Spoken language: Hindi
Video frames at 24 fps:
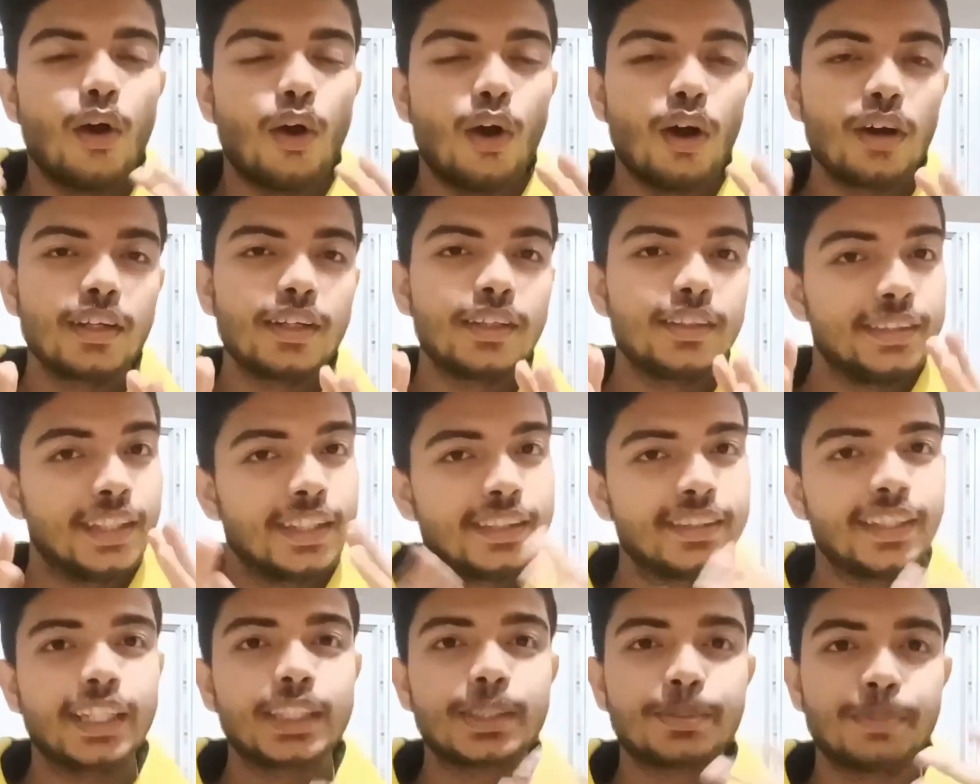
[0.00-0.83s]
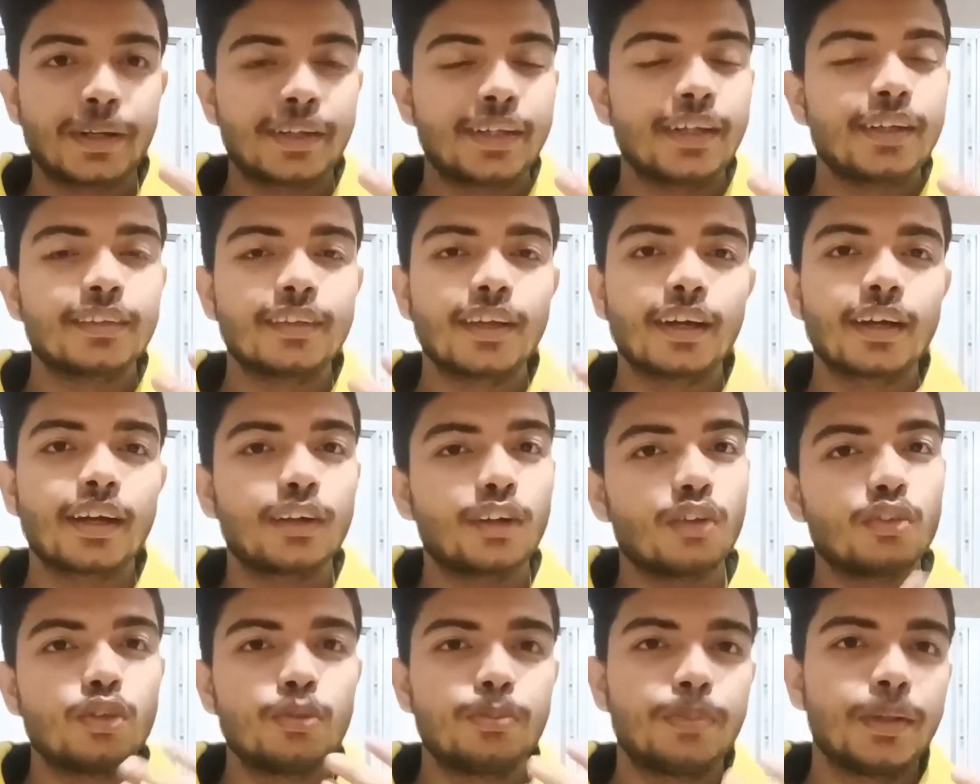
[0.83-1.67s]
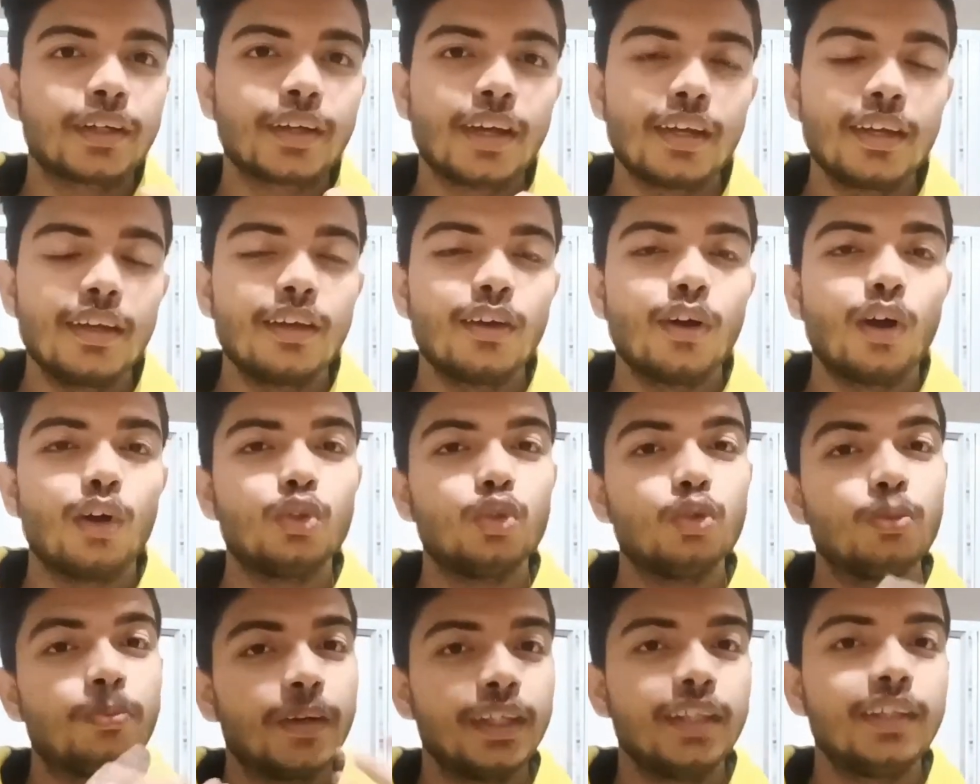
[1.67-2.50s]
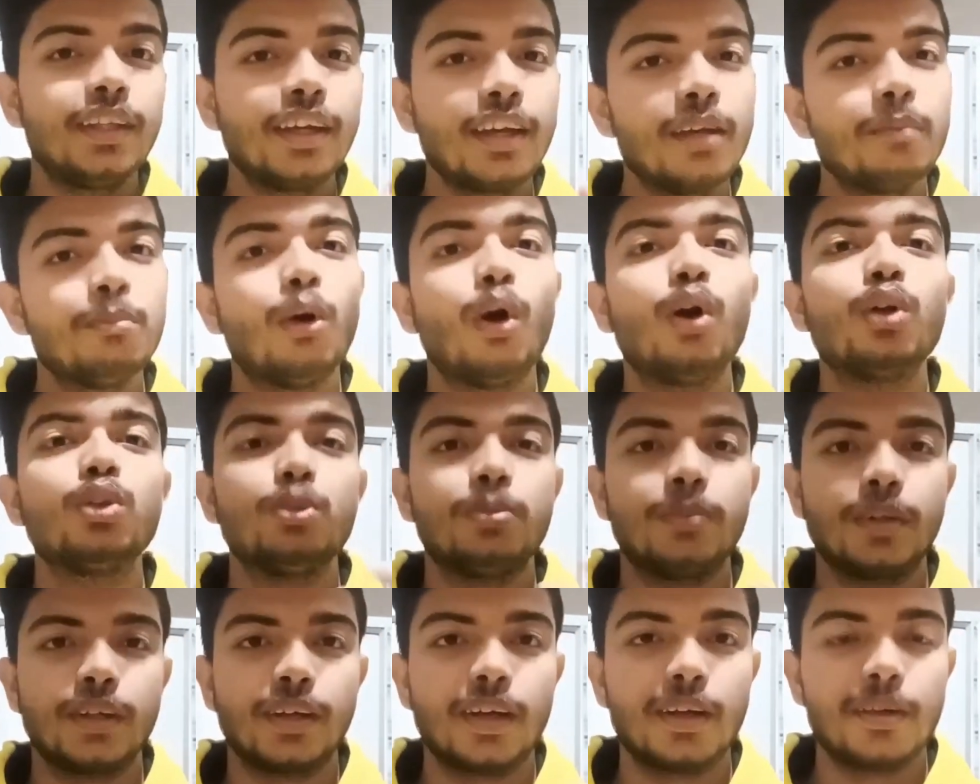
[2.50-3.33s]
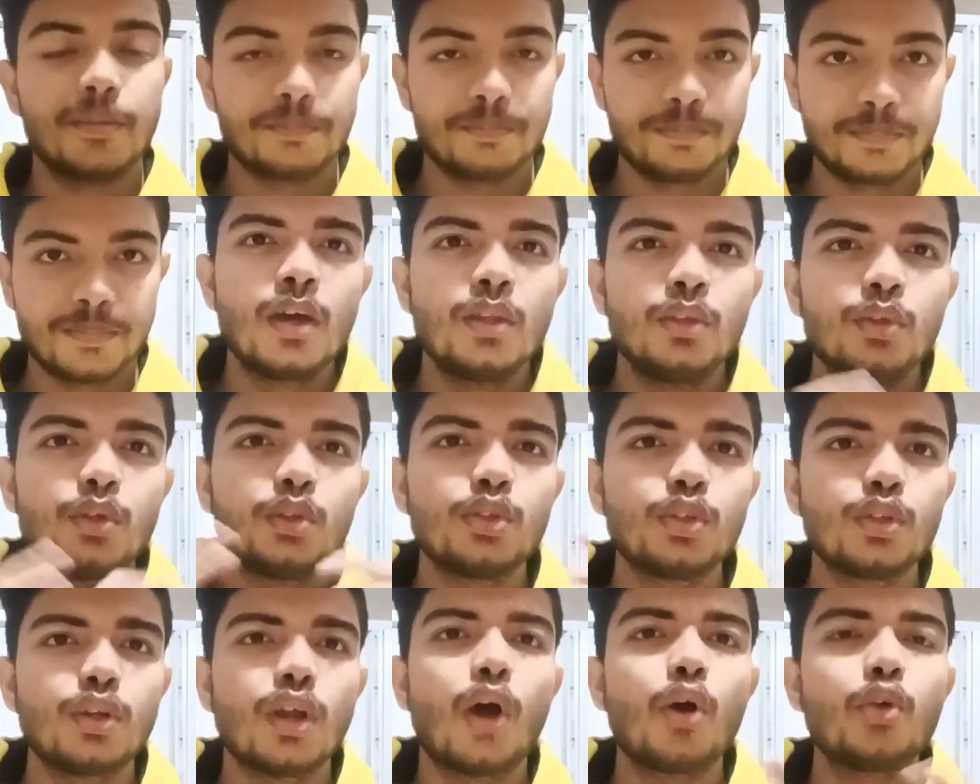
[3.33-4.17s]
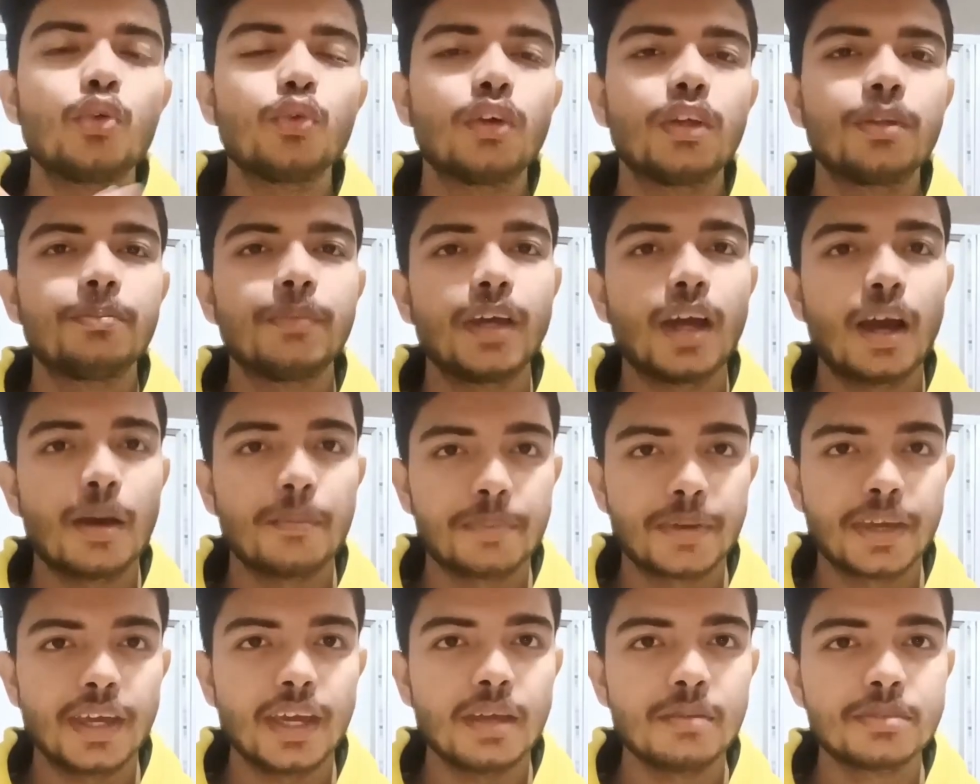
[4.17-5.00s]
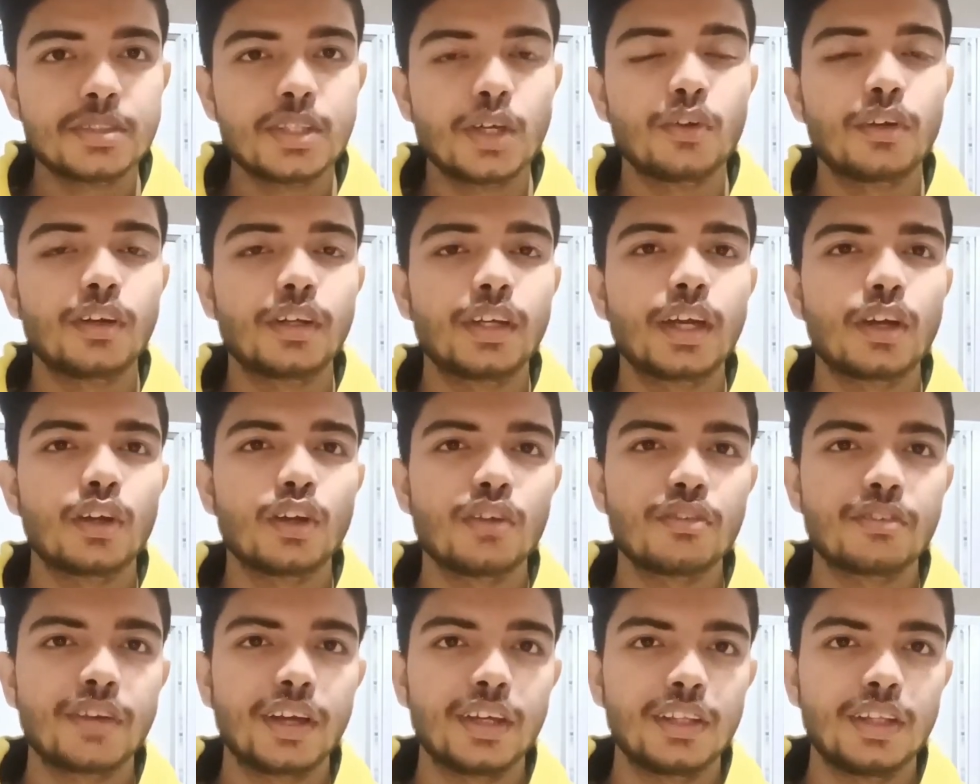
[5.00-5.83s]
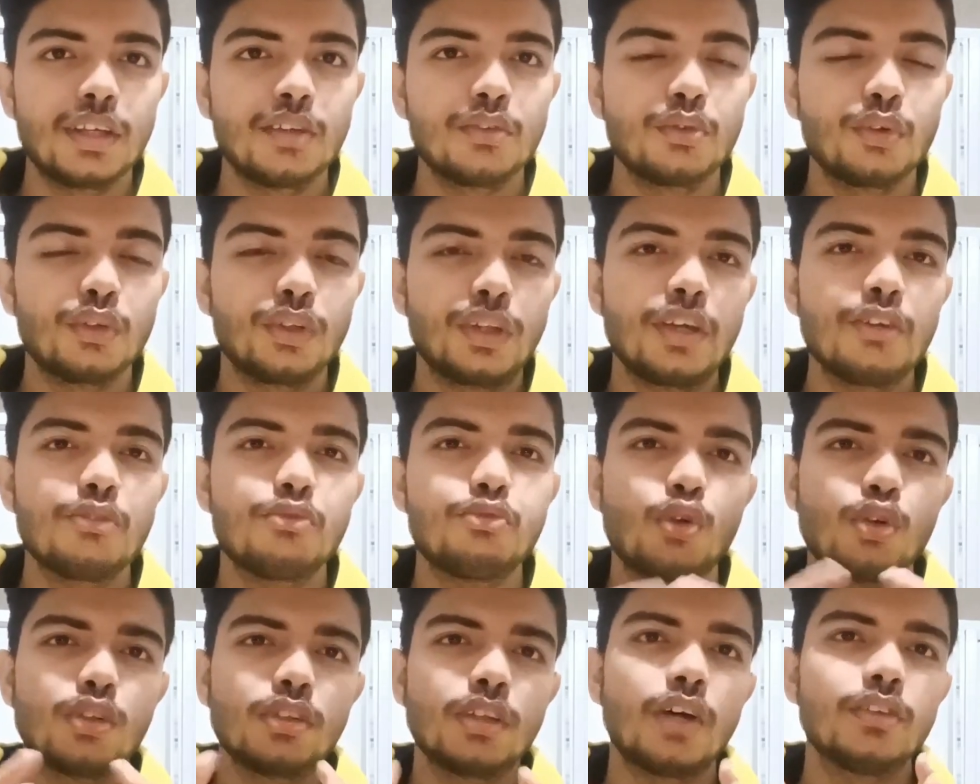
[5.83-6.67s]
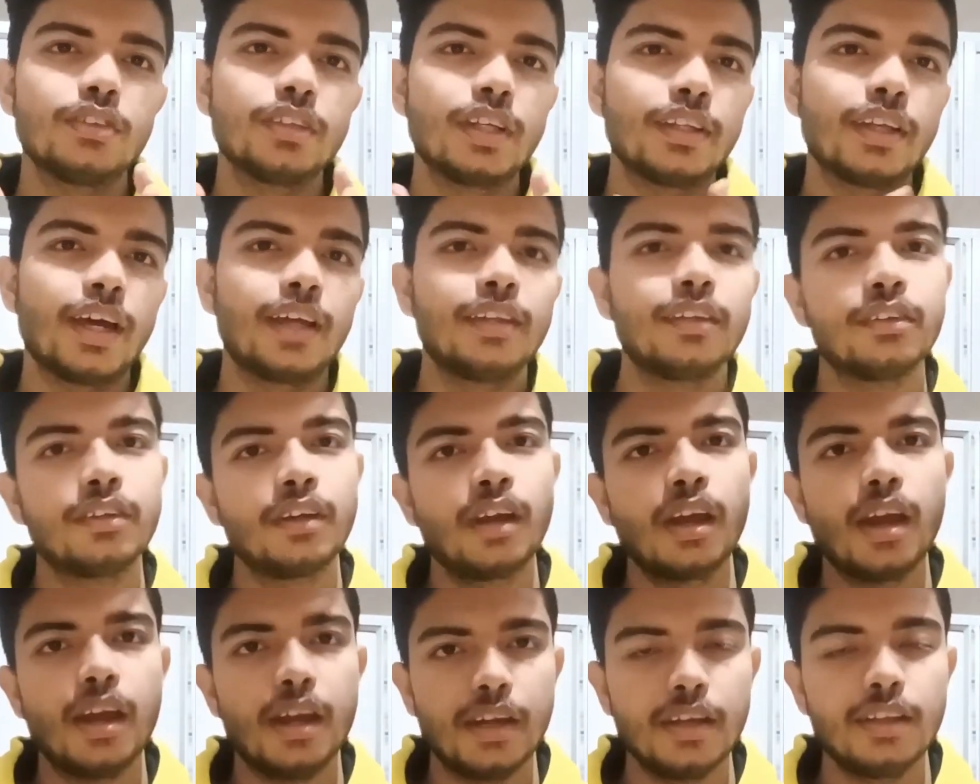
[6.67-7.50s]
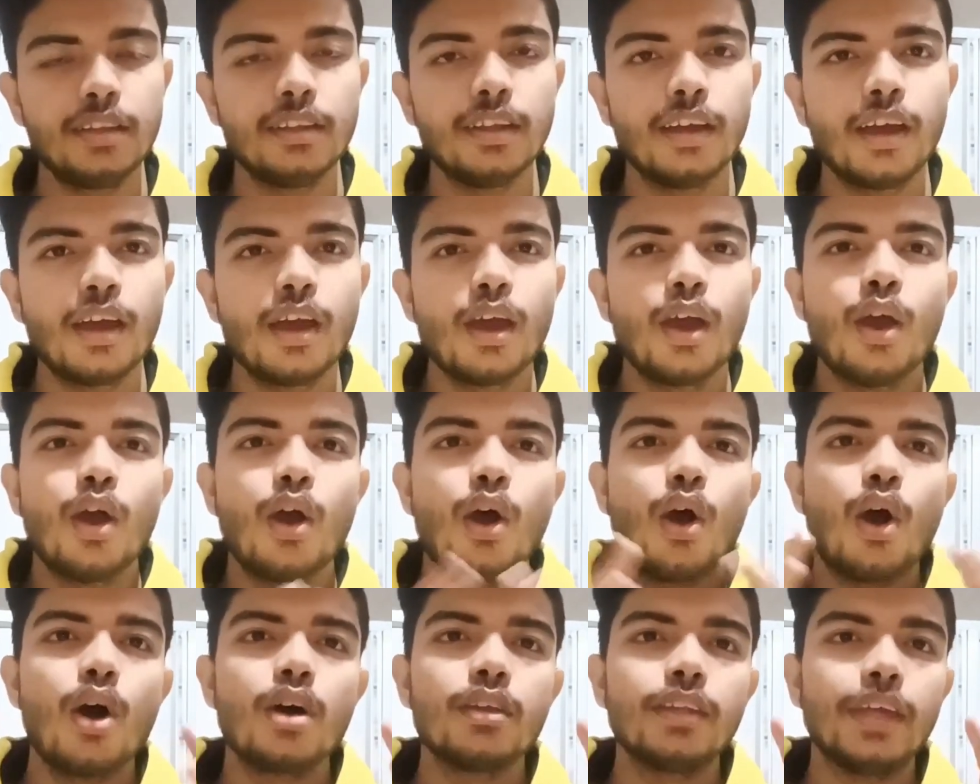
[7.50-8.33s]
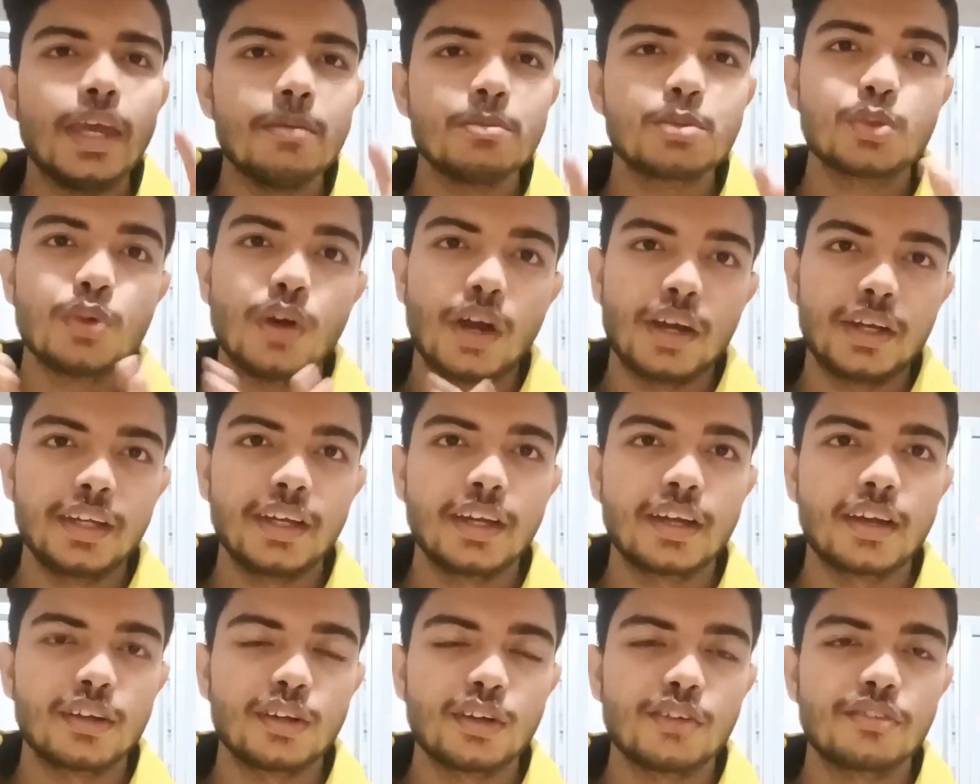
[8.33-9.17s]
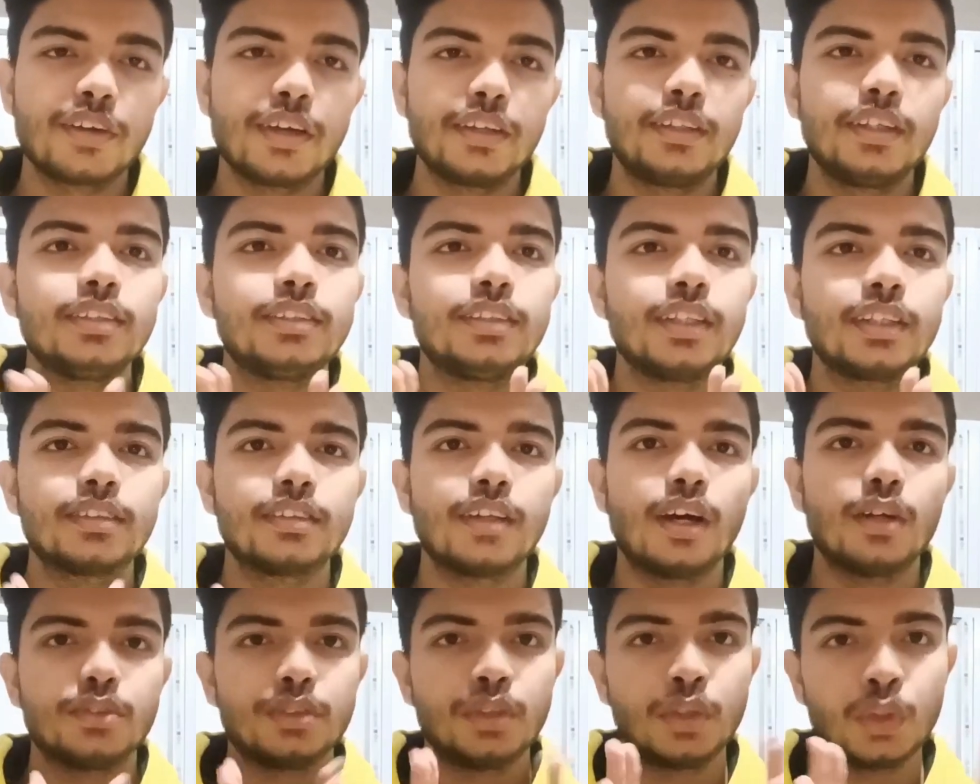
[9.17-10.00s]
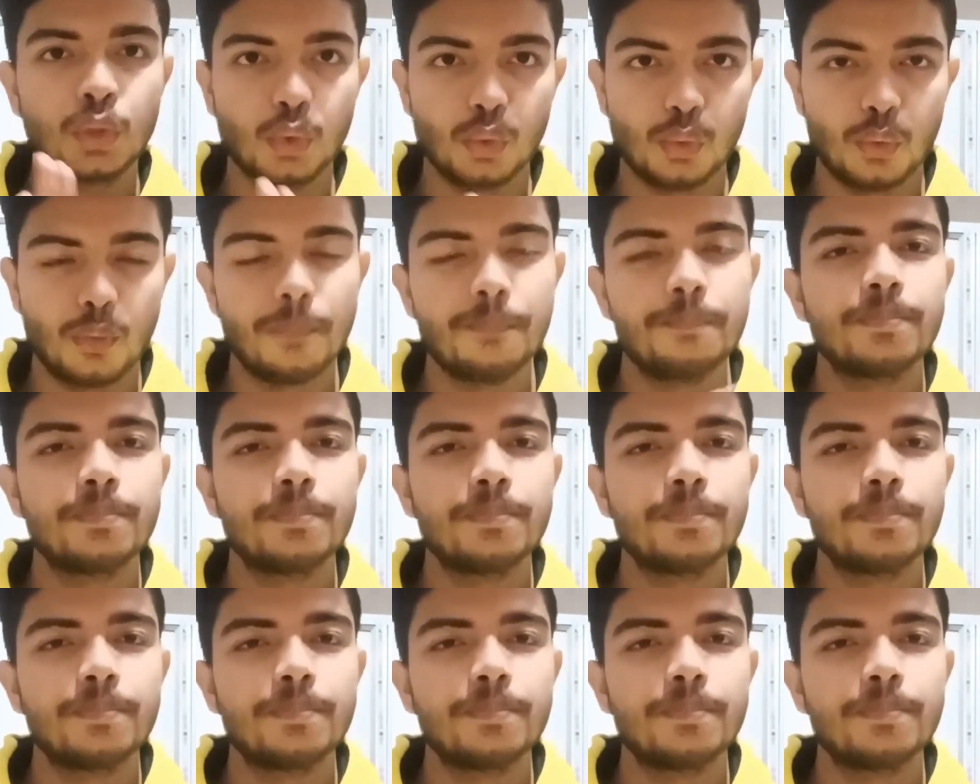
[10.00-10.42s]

और जैसा एक्सपेक्टेड था कट ऑफ ऊपर गई और ऊपर ही नहीं गई बहुत ऊपर गई तो जो राउंड वन में आपकी एम्स देवघर की कट ऑफ गई थी वो थी फोर थाउजेंड नाइन हंड्रेड एटीन और एम्स गुवाहाटी की कट ऑफ गई थी सिक्स थाउजेंड टू